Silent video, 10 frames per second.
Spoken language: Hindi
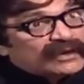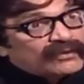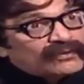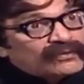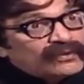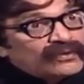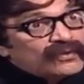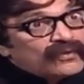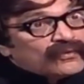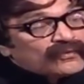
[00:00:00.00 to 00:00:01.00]
बताओ
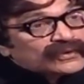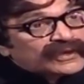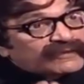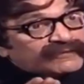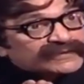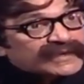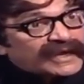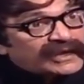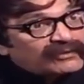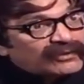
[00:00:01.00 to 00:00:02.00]
उनके
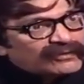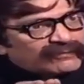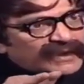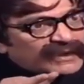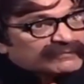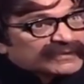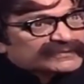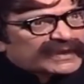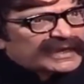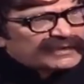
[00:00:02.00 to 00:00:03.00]
वसाइल और मेरे
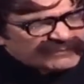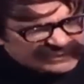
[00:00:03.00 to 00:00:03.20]
मसाइल